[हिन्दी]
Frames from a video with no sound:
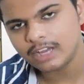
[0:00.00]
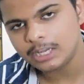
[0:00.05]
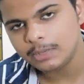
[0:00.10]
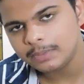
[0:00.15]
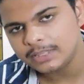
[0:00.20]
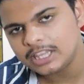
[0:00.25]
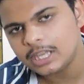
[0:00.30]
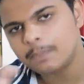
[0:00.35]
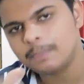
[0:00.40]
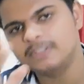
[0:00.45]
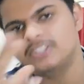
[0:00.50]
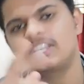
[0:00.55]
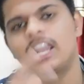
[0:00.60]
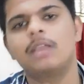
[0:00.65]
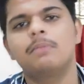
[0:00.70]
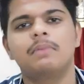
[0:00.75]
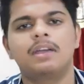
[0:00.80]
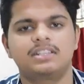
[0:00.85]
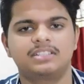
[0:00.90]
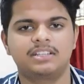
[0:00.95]
वाली भी तेरे पे
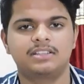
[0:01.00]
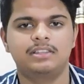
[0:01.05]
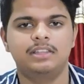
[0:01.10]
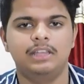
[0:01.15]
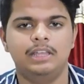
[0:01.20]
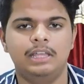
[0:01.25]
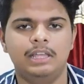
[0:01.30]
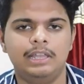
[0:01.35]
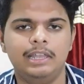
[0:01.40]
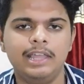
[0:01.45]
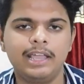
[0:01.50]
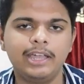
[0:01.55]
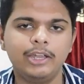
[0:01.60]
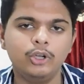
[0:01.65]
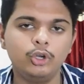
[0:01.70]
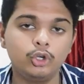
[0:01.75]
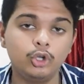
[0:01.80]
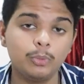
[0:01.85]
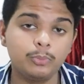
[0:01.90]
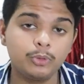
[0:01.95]
स्ट्राइक मार सकते हैं
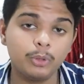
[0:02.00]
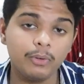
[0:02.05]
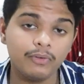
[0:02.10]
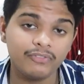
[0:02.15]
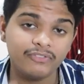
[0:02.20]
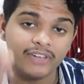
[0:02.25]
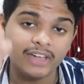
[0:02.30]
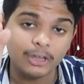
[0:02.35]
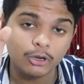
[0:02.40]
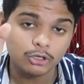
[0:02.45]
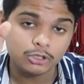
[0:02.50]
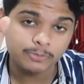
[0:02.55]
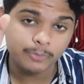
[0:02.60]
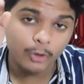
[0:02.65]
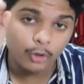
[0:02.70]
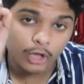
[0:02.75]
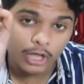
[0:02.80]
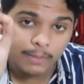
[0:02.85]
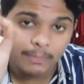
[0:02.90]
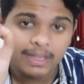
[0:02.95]
लेकिन यूट्यूब तुम्हें फेयर यूज
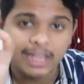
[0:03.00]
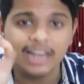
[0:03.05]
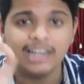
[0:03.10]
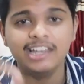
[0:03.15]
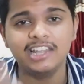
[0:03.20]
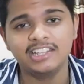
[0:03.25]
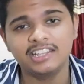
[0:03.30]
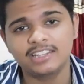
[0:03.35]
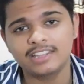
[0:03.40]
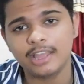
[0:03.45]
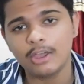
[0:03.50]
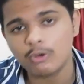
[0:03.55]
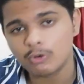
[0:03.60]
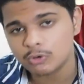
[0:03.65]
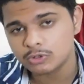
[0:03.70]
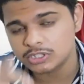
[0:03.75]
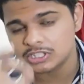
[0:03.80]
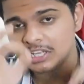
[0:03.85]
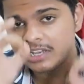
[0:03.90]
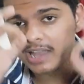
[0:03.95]
में वो गेम खेलने देता है
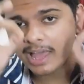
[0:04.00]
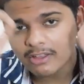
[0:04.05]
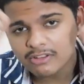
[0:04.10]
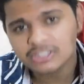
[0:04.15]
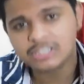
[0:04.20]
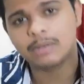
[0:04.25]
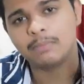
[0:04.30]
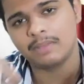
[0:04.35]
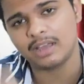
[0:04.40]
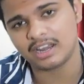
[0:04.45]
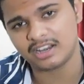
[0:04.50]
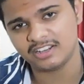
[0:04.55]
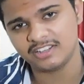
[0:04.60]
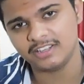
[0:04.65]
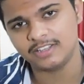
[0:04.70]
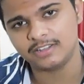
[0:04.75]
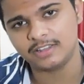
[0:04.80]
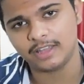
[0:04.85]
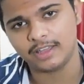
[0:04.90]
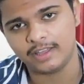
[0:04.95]
और उसकी लाइव स्ट्रीम
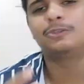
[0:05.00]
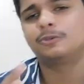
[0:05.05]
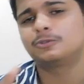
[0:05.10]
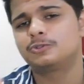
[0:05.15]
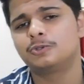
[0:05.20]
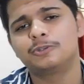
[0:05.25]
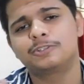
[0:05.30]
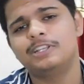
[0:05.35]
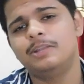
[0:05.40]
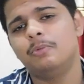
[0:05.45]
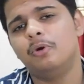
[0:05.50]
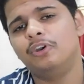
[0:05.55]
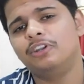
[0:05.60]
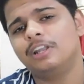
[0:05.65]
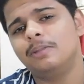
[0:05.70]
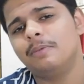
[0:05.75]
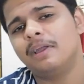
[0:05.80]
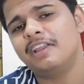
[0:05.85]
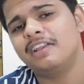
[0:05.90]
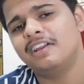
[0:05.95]
करने देता है तो सोचली
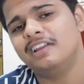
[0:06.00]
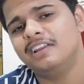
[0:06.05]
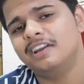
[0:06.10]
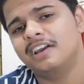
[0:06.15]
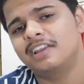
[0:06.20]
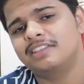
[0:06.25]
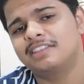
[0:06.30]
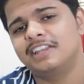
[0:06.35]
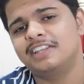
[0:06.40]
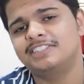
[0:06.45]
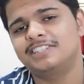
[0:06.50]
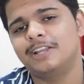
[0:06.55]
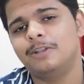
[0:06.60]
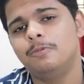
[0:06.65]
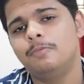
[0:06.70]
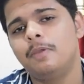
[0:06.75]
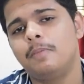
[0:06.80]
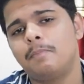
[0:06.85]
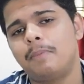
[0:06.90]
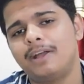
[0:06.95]
मोटल भाई कल अगर तेरे
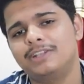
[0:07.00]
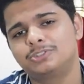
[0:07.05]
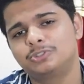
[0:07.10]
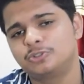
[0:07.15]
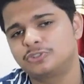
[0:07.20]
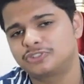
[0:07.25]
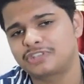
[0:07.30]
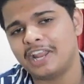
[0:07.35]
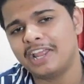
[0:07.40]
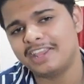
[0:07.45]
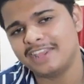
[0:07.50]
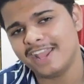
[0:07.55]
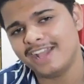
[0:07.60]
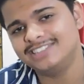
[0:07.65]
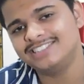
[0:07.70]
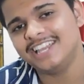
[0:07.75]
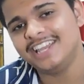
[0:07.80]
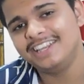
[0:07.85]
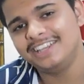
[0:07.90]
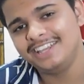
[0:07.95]
चैनल पर पांच सौ स्ट्राइक
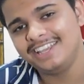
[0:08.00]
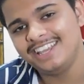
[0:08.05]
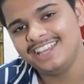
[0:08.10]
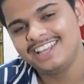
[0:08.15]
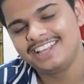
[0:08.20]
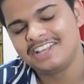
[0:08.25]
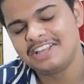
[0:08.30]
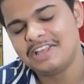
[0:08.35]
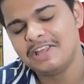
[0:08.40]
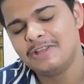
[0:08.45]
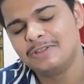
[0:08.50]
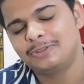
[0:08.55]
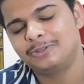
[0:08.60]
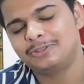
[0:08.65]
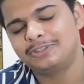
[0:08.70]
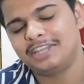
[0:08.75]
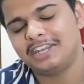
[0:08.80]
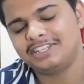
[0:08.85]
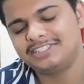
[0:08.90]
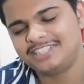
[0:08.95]
आ जाएगी
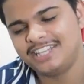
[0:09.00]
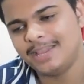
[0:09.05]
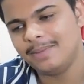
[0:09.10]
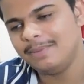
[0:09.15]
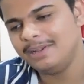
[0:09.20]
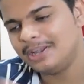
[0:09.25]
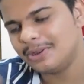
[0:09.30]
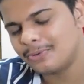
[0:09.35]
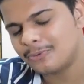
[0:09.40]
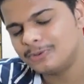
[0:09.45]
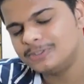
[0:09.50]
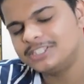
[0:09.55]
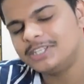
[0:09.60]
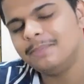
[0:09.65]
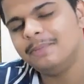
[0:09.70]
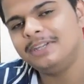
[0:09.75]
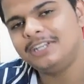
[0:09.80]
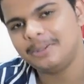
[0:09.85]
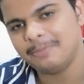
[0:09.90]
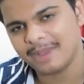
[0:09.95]
तो तेरे छह मिलियन कौन
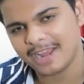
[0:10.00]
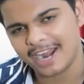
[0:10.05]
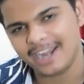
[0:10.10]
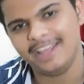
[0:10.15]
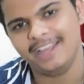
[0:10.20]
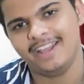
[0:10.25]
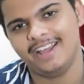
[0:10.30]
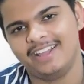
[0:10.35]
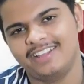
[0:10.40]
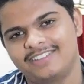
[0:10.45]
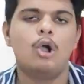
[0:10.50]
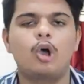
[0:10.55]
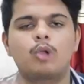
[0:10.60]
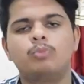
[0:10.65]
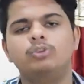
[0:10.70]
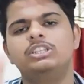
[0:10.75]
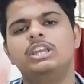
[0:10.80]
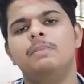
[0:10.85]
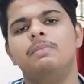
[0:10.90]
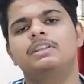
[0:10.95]
सी मिट्टी में गाड़ेगा
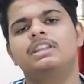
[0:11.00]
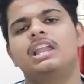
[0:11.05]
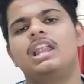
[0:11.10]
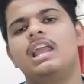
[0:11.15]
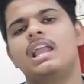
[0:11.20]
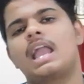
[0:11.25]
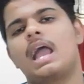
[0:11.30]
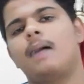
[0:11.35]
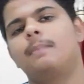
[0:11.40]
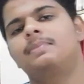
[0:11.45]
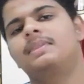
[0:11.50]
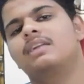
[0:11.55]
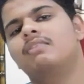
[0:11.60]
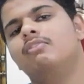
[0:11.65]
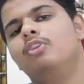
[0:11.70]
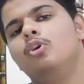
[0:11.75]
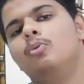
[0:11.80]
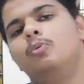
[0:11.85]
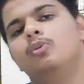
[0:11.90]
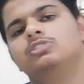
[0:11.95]
और मुझे पता ना कि आप तक
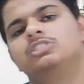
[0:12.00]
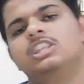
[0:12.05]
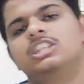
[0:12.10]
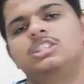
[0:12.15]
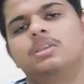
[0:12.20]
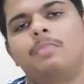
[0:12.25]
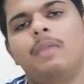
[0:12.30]
वीडियो पहुंचने से